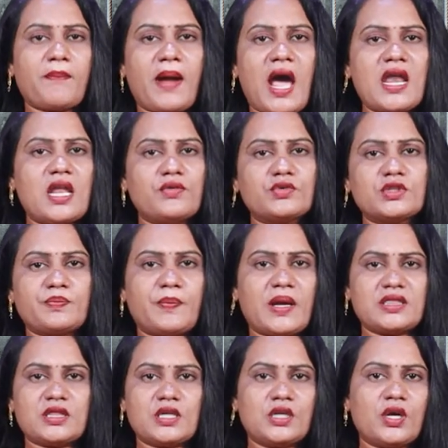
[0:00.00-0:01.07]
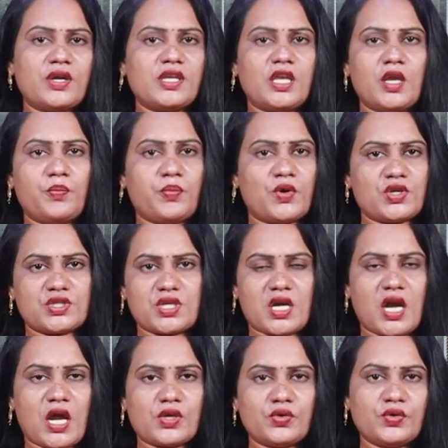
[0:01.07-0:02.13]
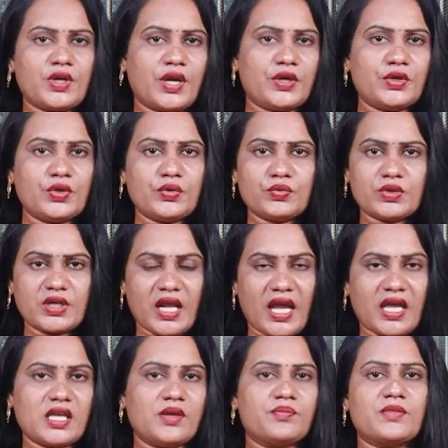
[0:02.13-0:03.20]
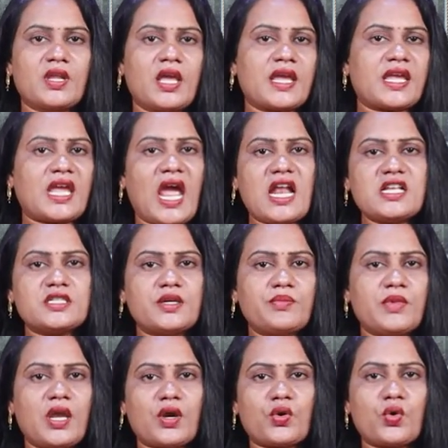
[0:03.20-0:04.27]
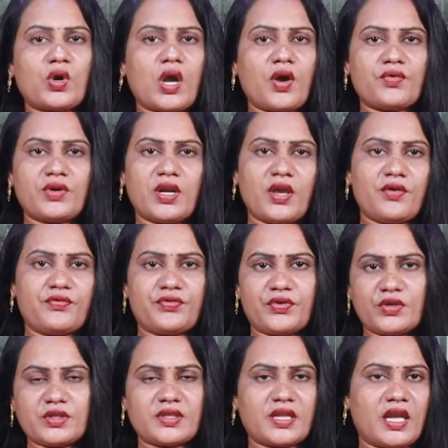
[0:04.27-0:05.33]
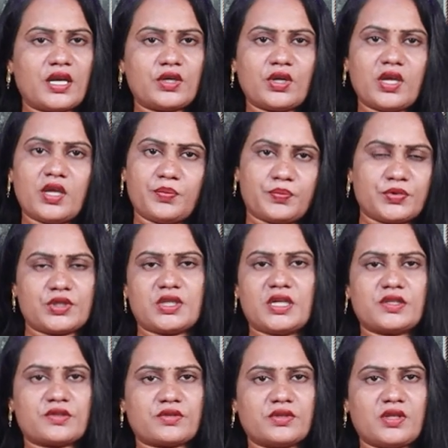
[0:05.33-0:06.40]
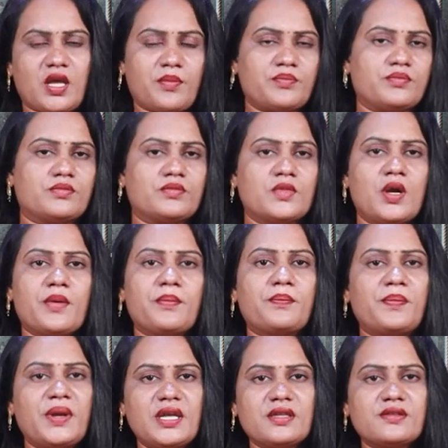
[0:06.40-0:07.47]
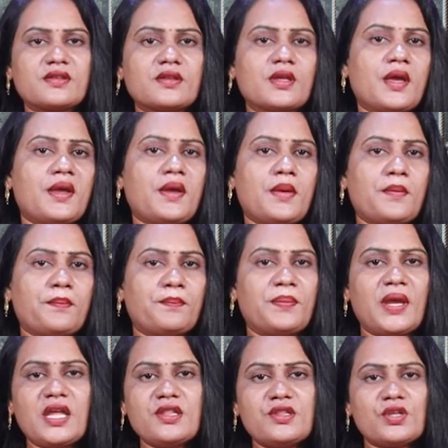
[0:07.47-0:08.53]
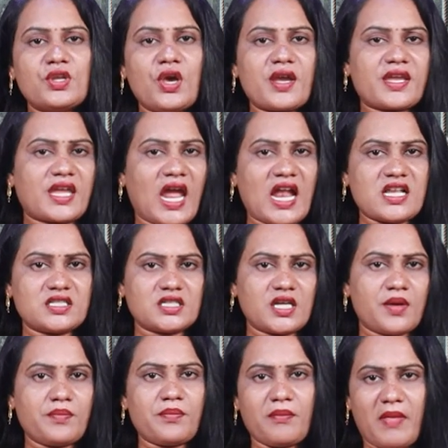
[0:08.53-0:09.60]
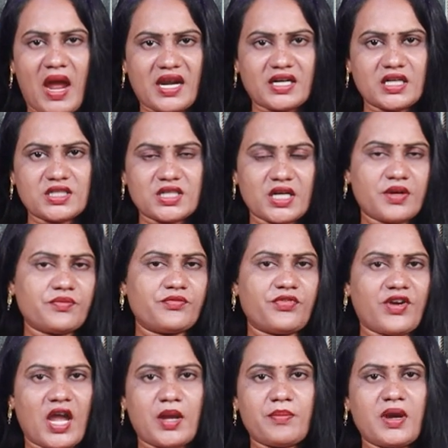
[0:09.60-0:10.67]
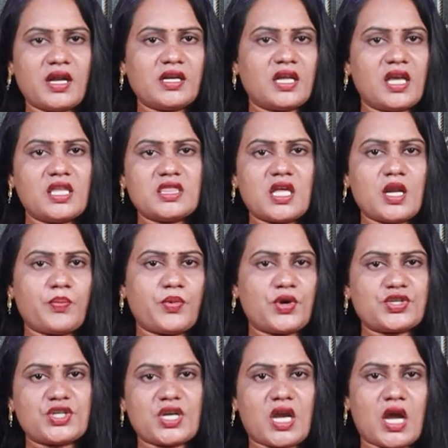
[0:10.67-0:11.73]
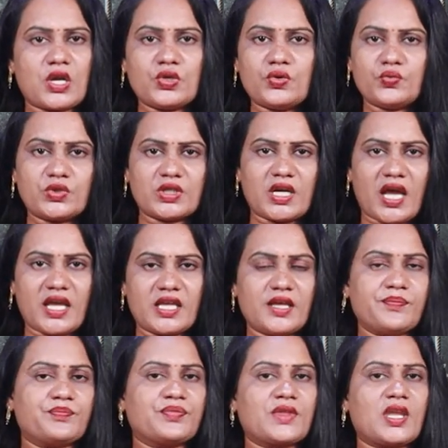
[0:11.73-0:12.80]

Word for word: పాల ఉత్పత్తిలో ఈ పోషకాలు రెండు ఉంటాయి కాల్షియం ఎక్కువగా ఉండే ఫ్రూట్స్ ఏంటో ఇప్పుడు తెలుసుకుందాం బీన్స్ బీన్స్లో కాల్షియం మ్యాగ్నీషియం ఫైబర్ ఇతర పోషకాలు ఉంటాయి